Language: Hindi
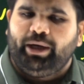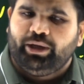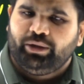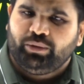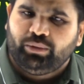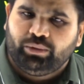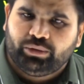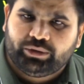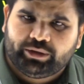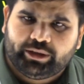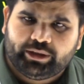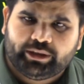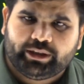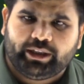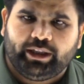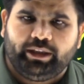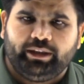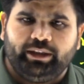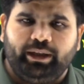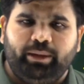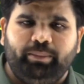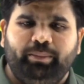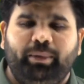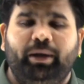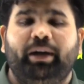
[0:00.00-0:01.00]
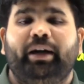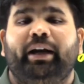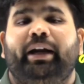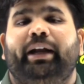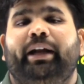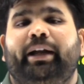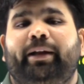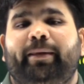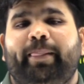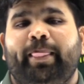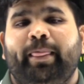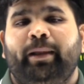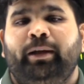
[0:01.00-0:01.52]
पैट कोर्सेज के अंदर पढ़ रहे
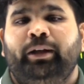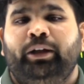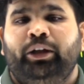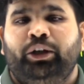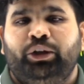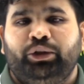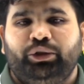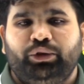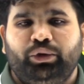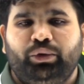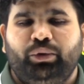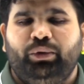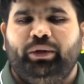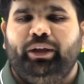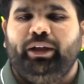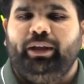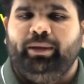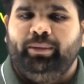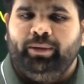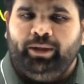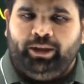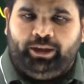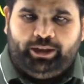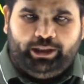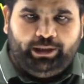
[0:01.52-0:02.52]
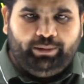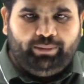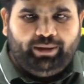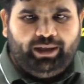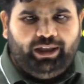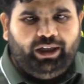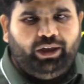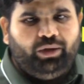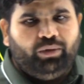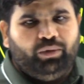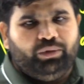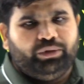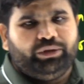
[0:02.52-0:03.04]
हैं जिन्होंने ये
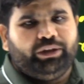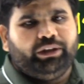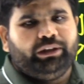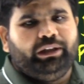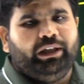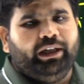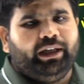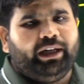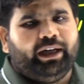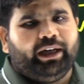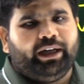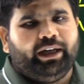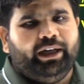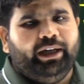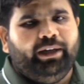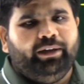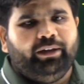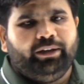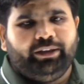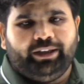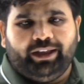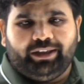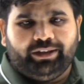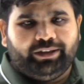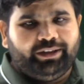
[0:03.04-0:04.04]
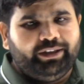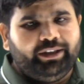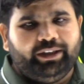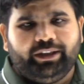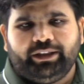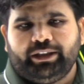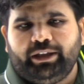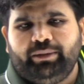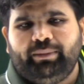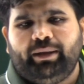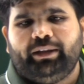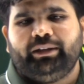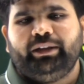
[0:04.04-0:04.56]
वाले कोर्सेज ले रखे हैं टेस्ट सीरीज
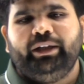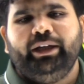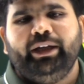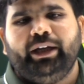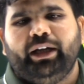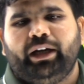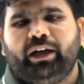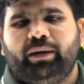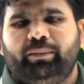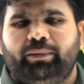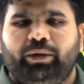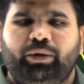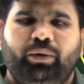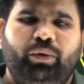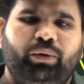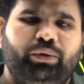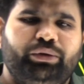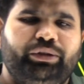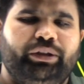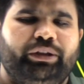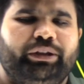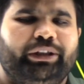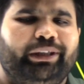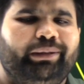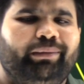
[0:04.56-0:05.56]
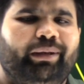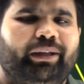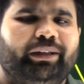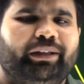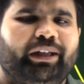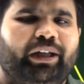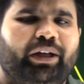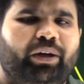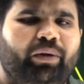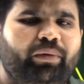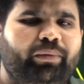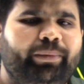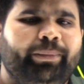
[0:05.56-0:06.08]
की बात नहीं कर रहा मैं कोर्सेज की बात
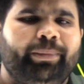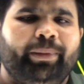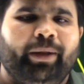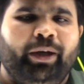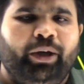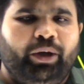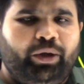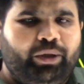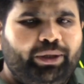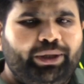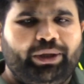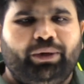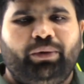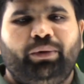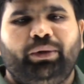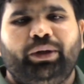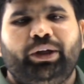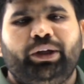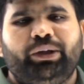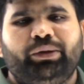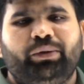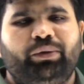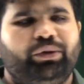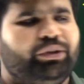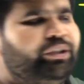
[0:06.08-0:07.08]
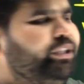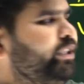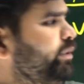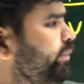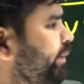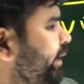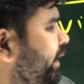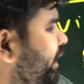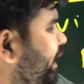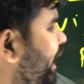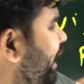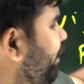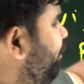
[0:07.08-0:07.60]
कर रहा हूँ और रिकॉर्डेड कोर्सेज
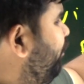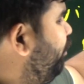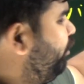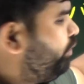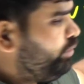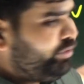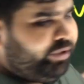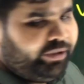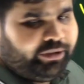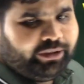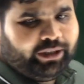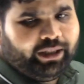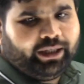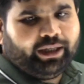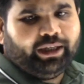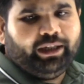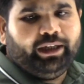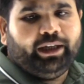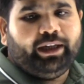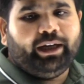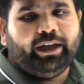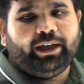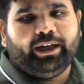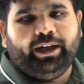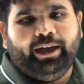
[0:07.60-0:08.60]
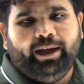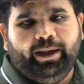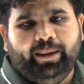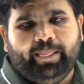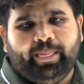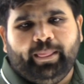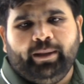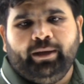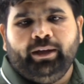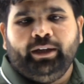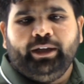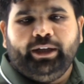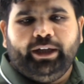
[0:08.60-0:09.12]
में लाइव कोर्सेज का ले रखे हैं
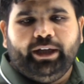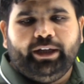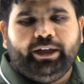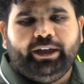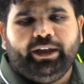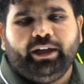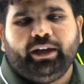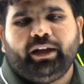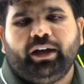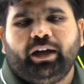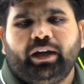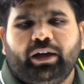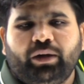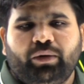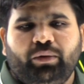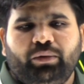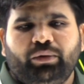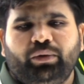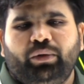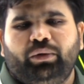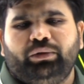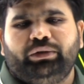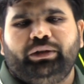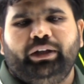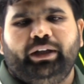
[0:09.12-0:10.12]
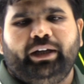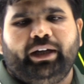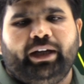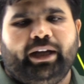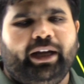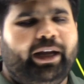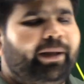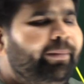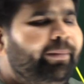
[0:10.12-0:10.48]
ए डी का अगर कोई कोर्स ले रखा